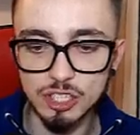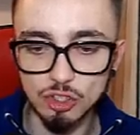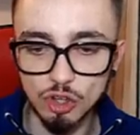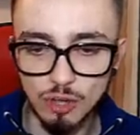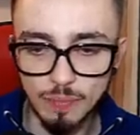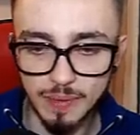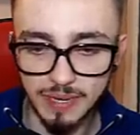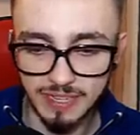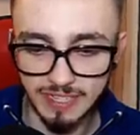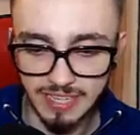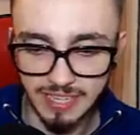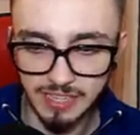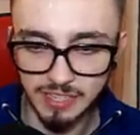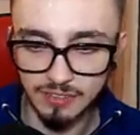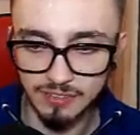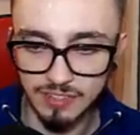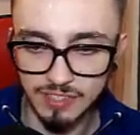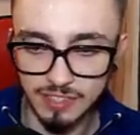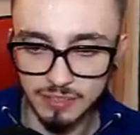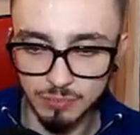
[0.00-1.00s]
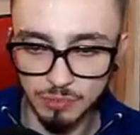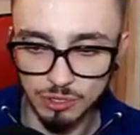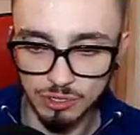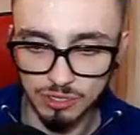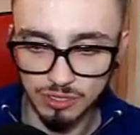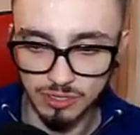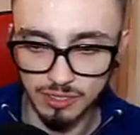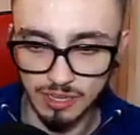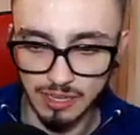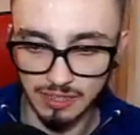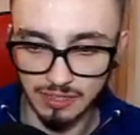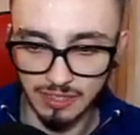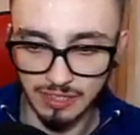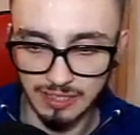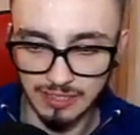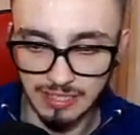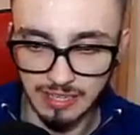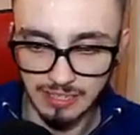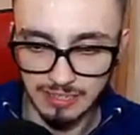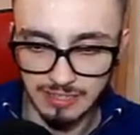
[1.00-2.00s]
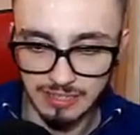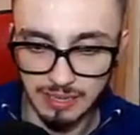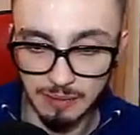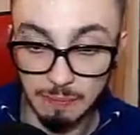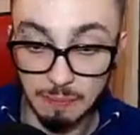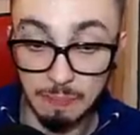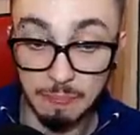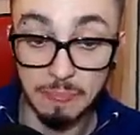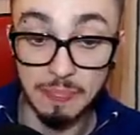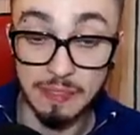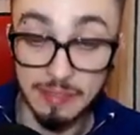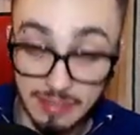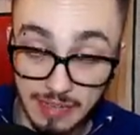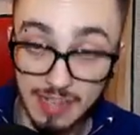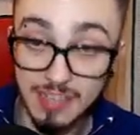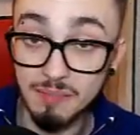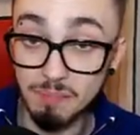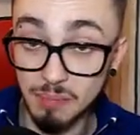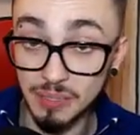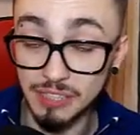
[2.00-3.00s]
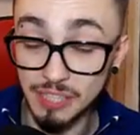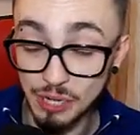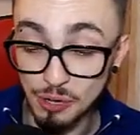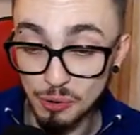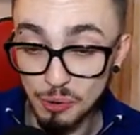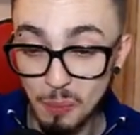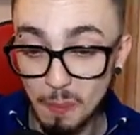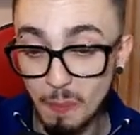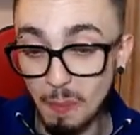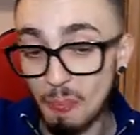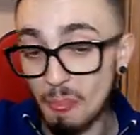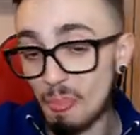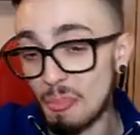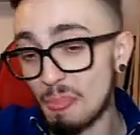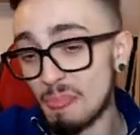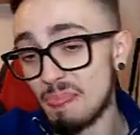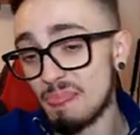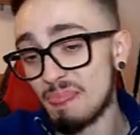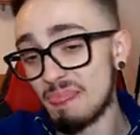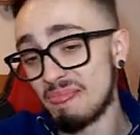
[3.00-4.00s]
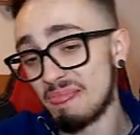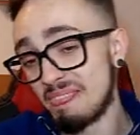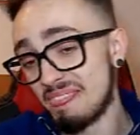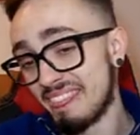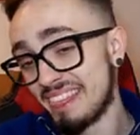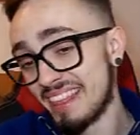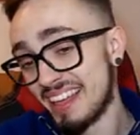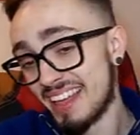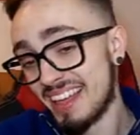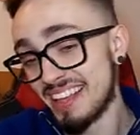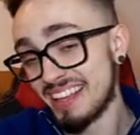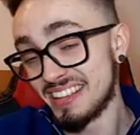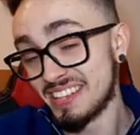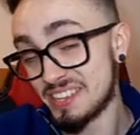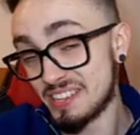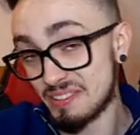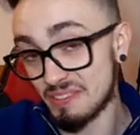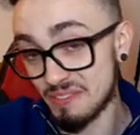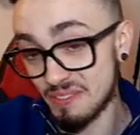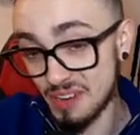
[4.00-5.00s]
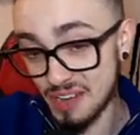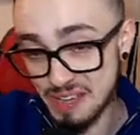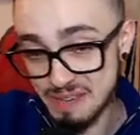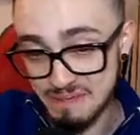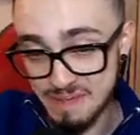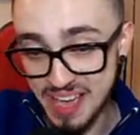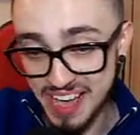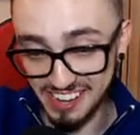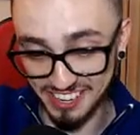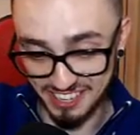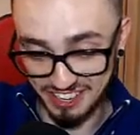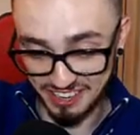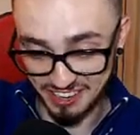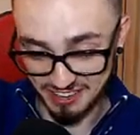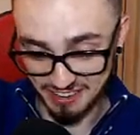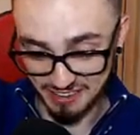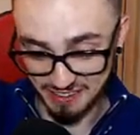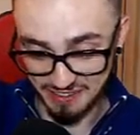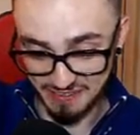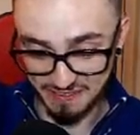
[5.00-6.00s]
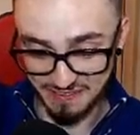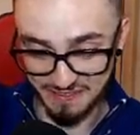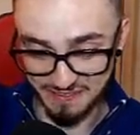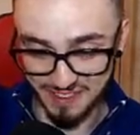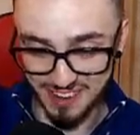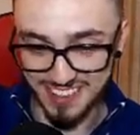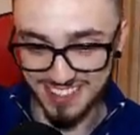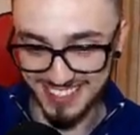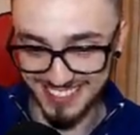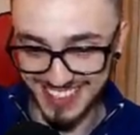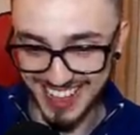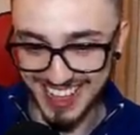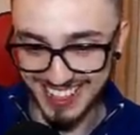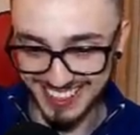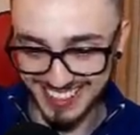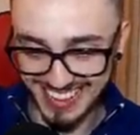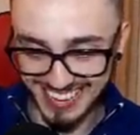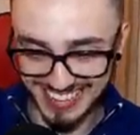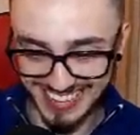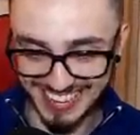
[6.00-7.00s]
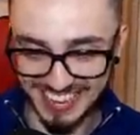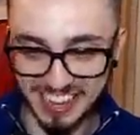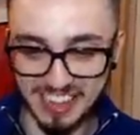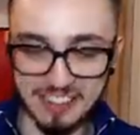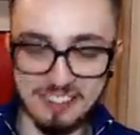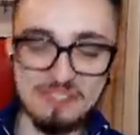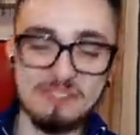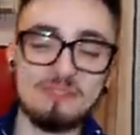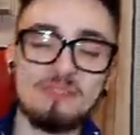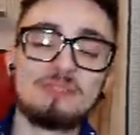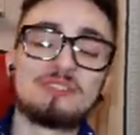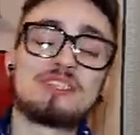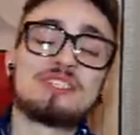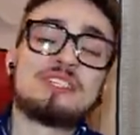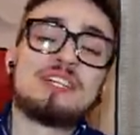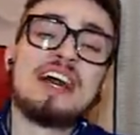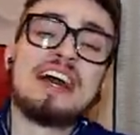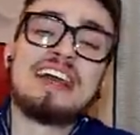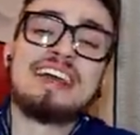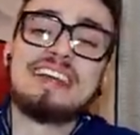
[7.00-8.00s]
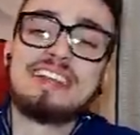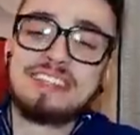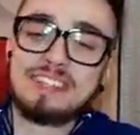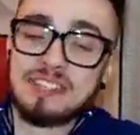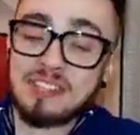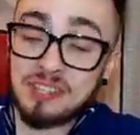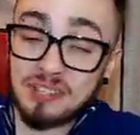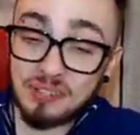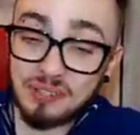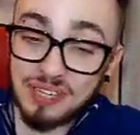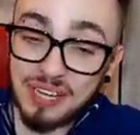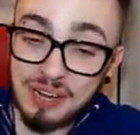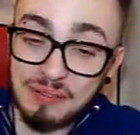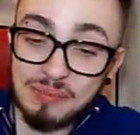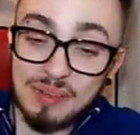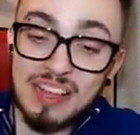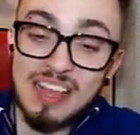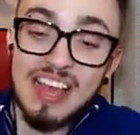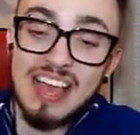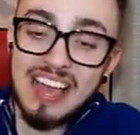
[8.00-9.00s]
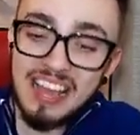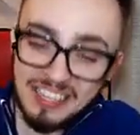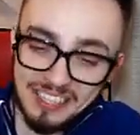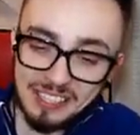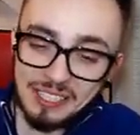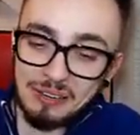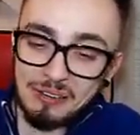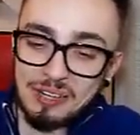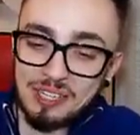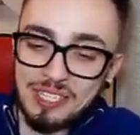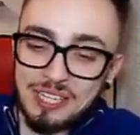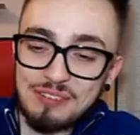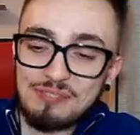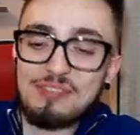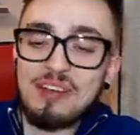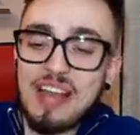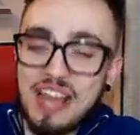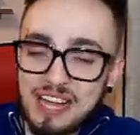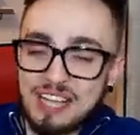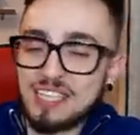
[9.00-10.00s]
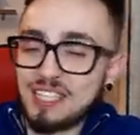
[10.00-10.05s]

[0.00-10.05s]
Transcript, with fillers: она сто процентов не сможет отказаться. Я ей подарю свой мерч! Вот этот! Э, ну, знаете, ну, как бы, эксклюзив,